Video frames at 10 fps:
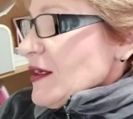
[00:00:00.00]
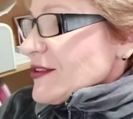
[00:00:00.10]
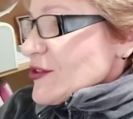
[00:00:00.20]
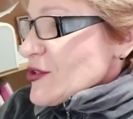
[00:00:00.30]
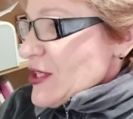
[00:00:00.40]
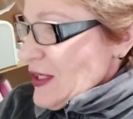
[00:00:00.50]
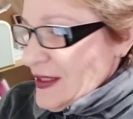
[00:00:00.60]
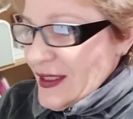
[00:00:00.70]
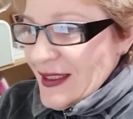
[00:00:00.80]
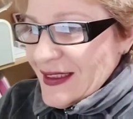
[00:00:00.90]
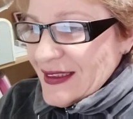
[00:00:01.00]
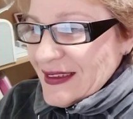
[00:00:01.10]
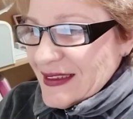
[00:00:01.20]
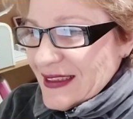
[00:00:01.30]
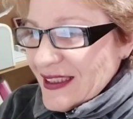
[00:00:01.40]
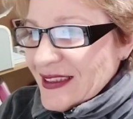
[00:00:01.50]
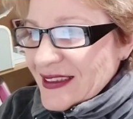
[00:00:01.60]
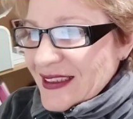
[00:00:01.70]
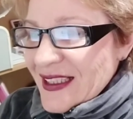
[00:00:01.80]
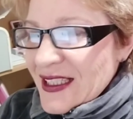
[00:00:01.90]
Друзья, я
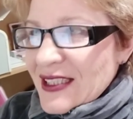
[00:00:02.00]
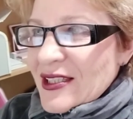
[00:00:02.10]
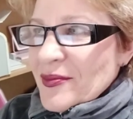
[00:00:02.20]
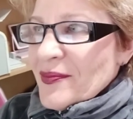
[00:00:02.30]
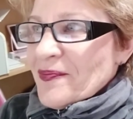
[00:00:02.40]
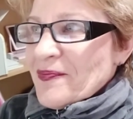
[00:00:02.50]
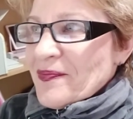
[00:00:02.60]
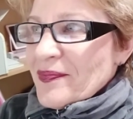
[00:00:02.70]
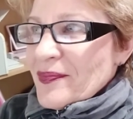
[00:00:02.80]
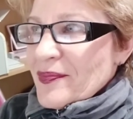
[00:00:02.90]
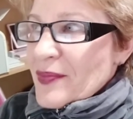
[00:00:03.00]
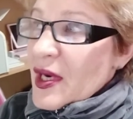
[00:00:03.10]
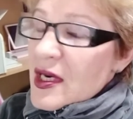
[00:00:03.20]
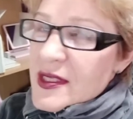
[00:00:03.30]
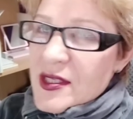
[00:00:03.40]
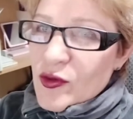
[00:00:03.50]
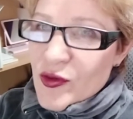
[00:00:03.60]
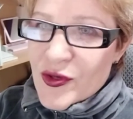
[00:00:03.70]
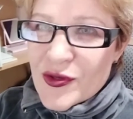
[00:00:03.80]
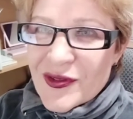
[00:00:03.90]
на этом пока
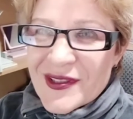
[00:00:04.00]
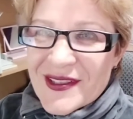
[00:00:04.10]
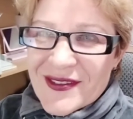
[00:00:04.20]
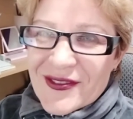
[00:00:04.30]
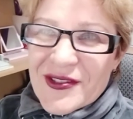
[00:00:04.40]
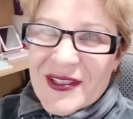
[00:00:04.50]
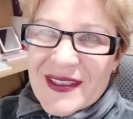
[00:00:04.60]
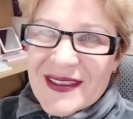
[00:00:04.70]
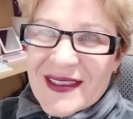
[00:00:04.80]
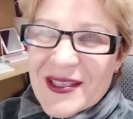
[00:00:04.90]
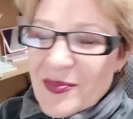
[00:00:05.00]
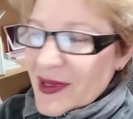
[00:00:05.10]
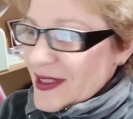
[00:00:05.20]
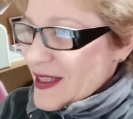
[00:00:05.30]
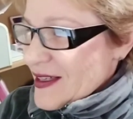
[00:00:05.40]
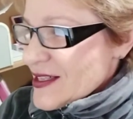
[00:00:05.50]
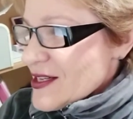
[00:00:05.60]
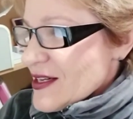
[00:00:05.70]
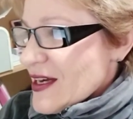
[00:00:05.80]
закончу свой репортаж,